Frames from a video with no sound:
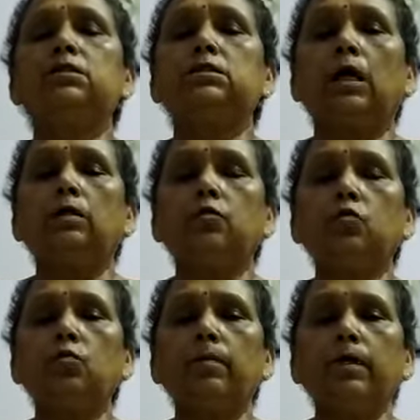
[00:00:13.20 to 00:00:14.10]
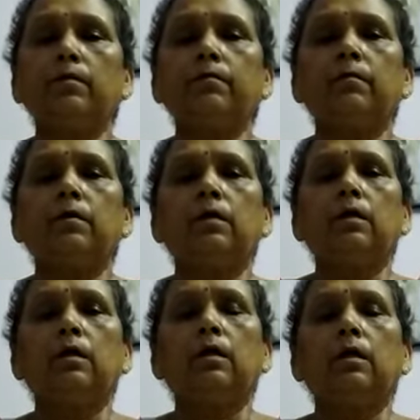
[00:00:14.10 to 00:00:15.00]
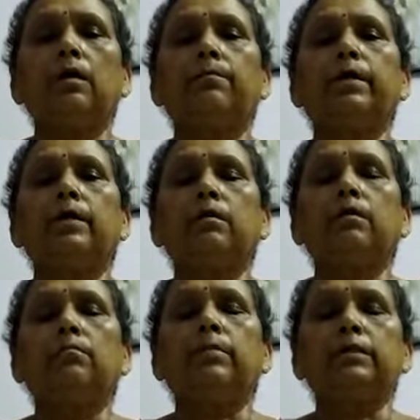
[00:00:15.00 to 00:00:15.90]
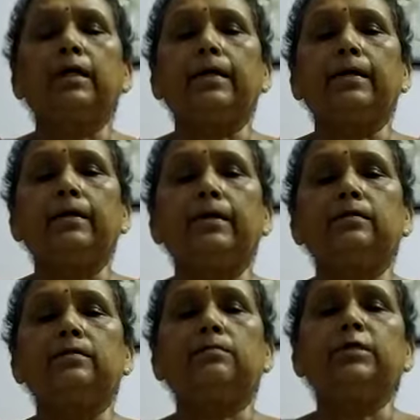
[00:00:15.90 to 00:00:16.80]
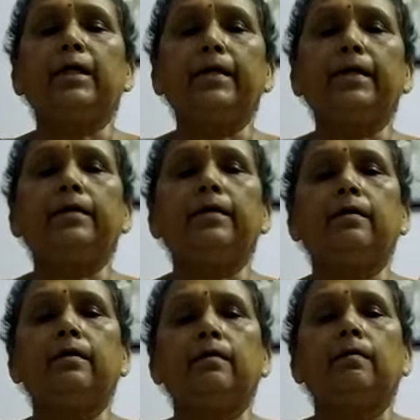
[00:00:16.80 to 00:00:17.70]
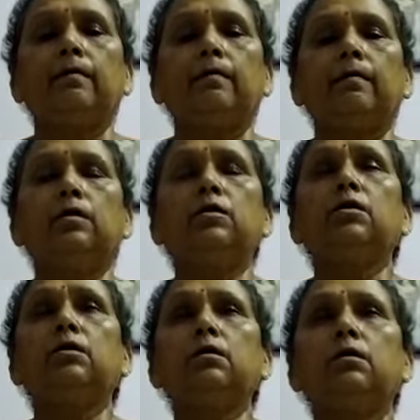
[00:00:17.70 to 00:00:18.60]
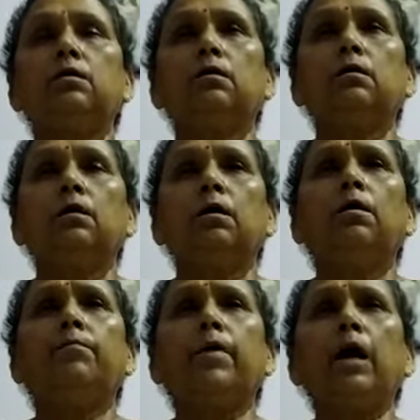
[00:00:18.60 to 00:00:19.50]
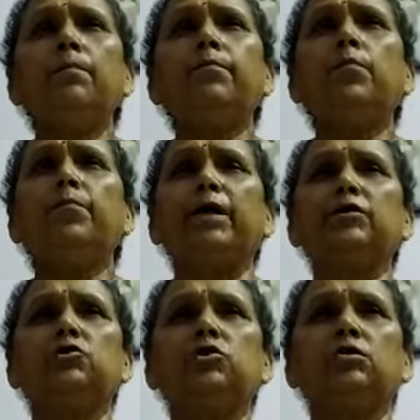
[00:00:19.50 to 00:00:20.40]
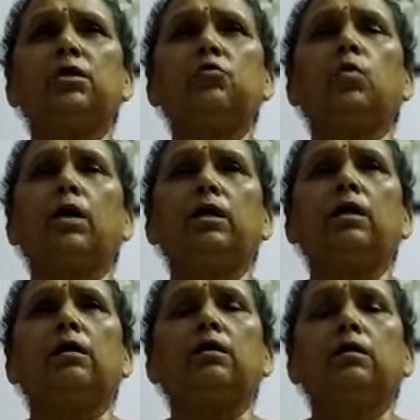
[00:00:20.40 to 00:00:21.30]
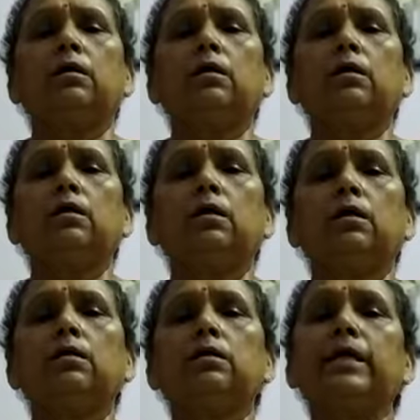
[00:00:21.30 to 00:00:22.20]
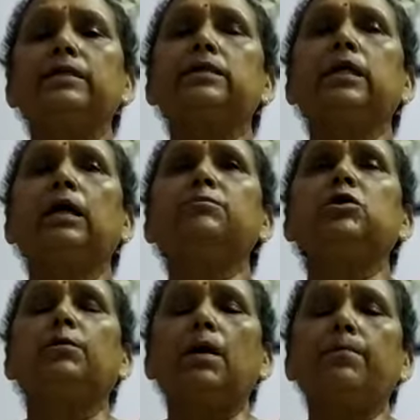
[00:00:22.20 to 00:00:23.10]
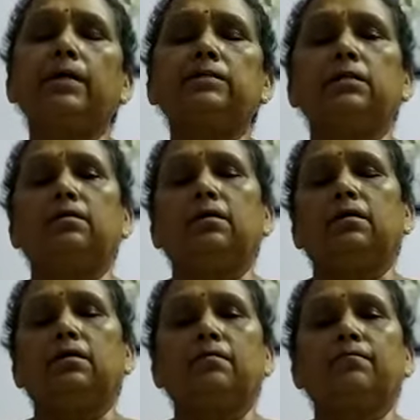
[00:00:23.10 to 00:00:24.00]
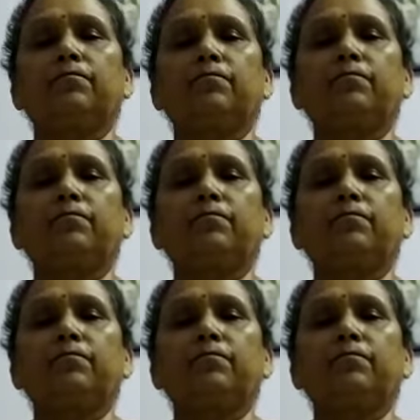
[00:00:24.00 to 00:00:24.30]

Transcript: दृष्टांतों में हमें बताया है समझाया है कि पाप और प्रायश्चित के द्वारा कैसे हम क्षमा पा सकते हैं